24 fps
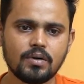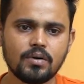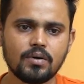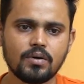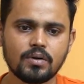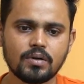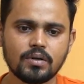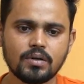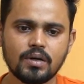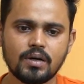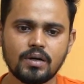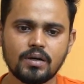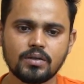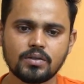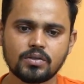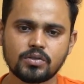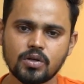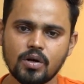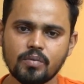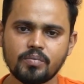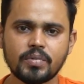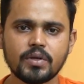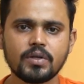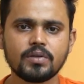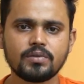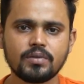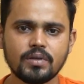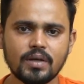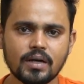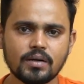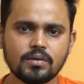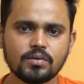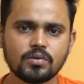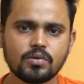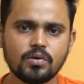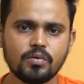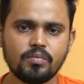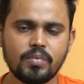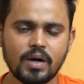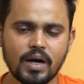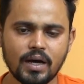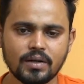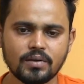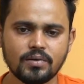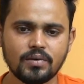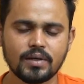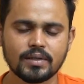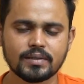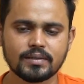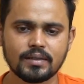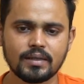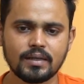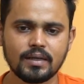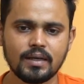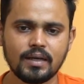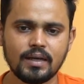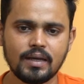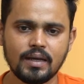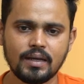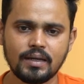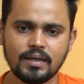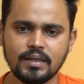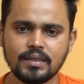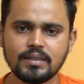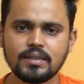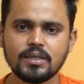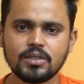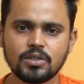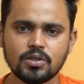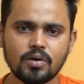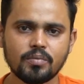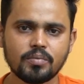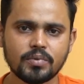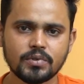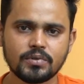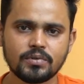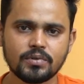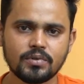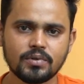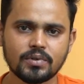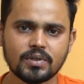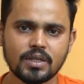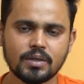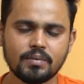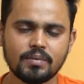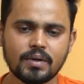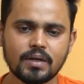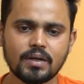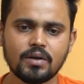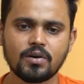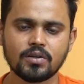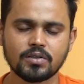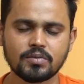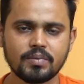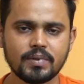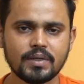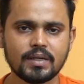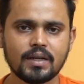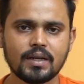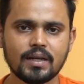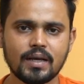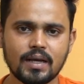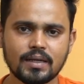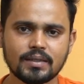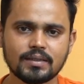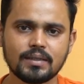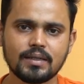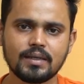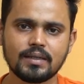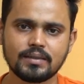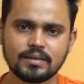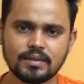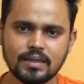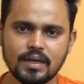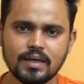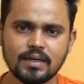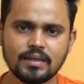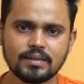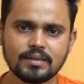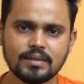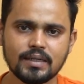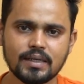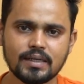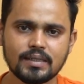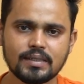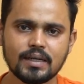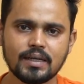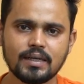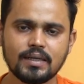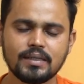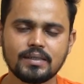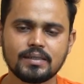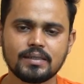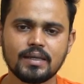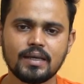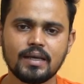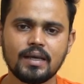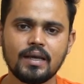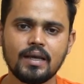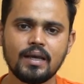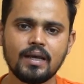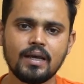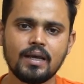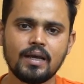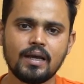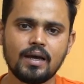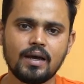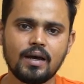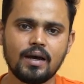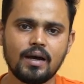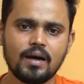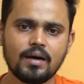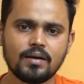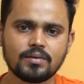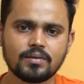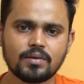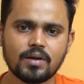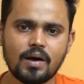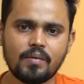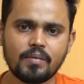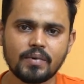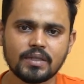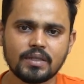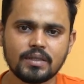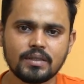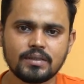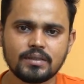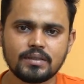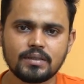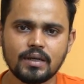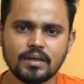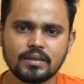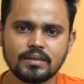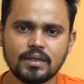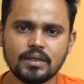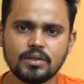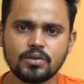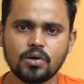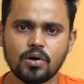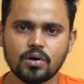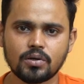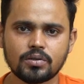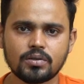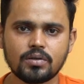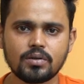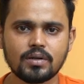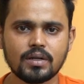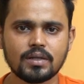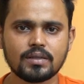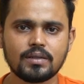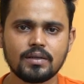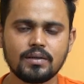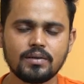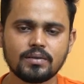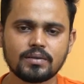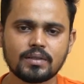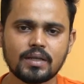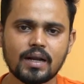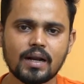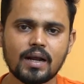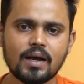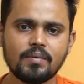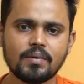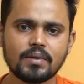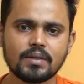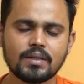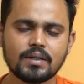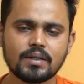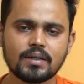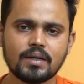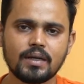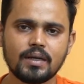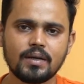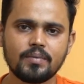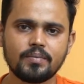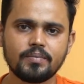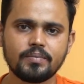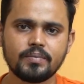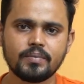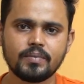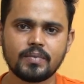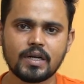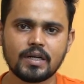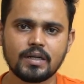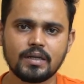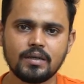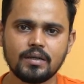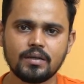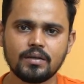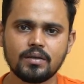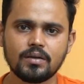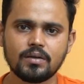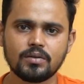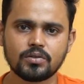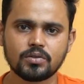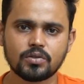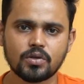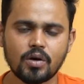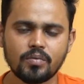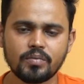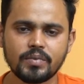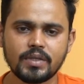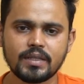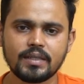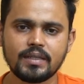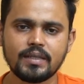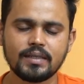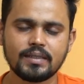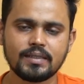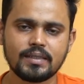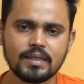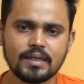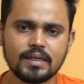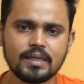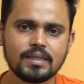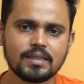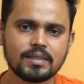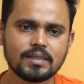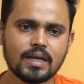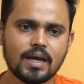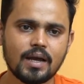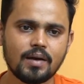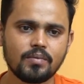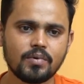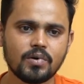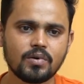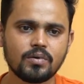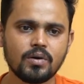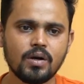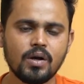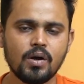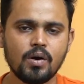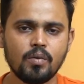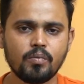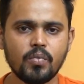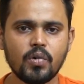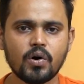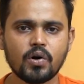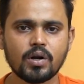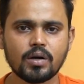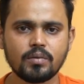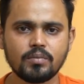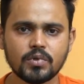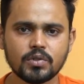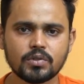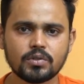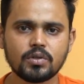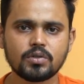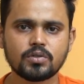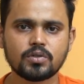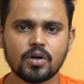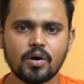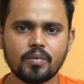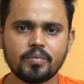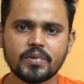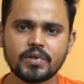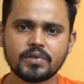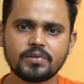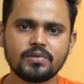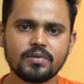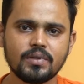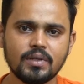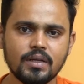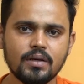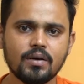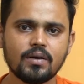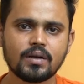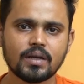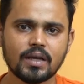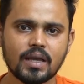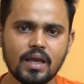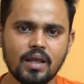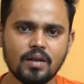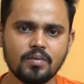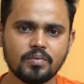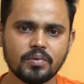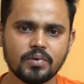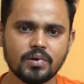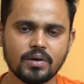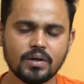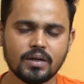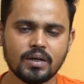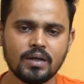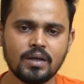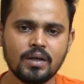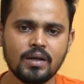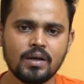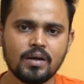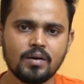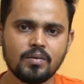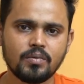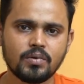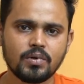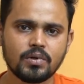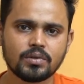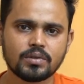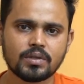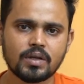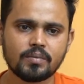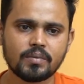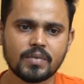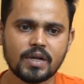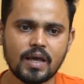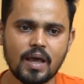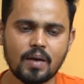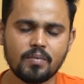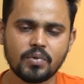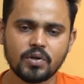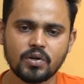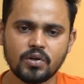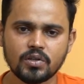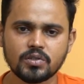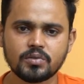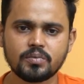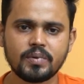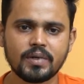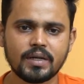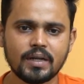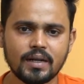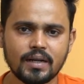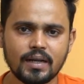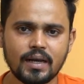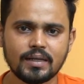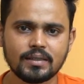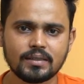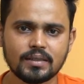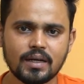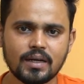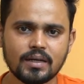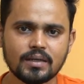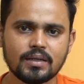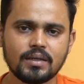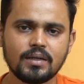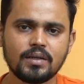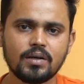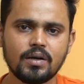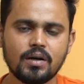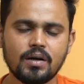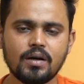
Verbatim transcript: ওর সব কিছু এখন খুব ভালো আছে নিজেই সব কিছু করতে পারে হসপিটালে আসে চিকিৎসা নিচ্ছে তো আমাদের যে ডক্টররা ছিল তারা আমাদেরকে মানে সব দিক দিয়ে চিকিৎসা এবং পরামর্শ সব কিছু দিয়েই অনেক হেল্প করে মূলত আমরা অ্যাপল হসপিটালে আসে আর কি